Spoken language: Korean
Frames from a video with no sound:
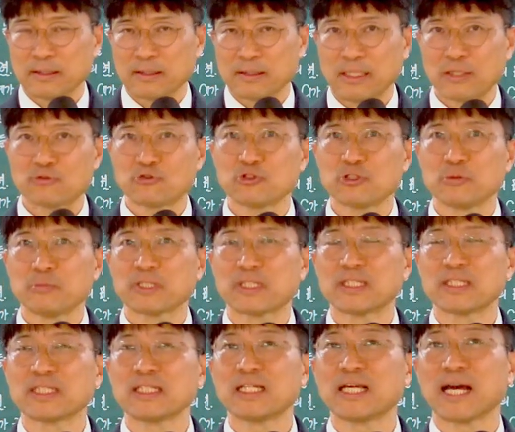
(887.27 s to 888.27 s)
예수님이
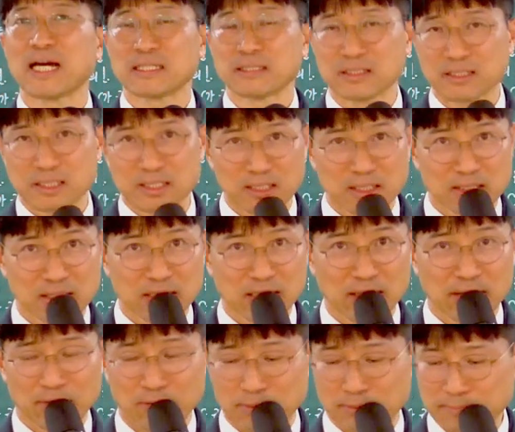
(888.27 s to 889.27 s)
거기에 앉으시는
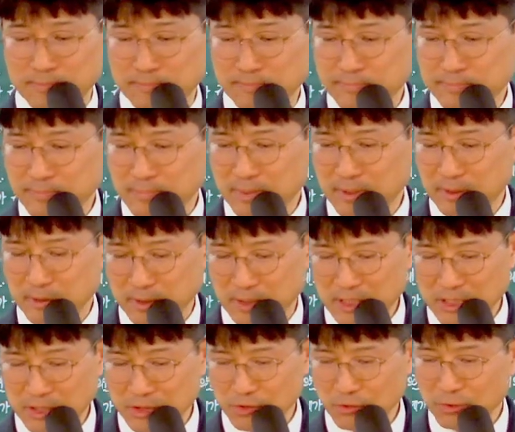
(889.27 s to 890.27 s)
거예요.
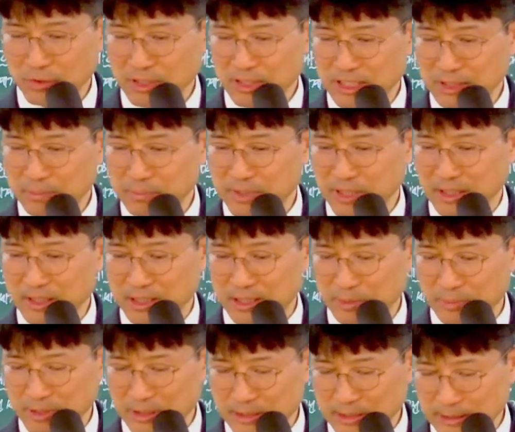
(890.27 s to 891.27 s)
계시록 20장
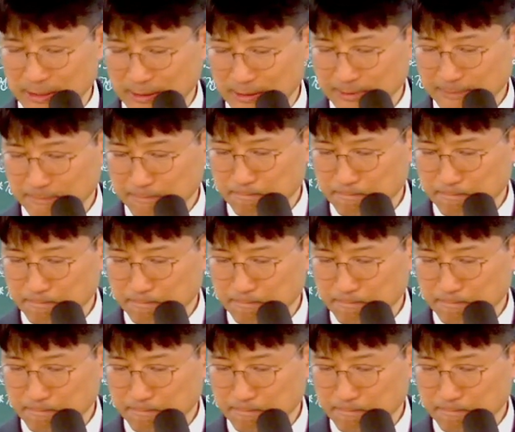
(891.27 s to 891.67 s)
11절.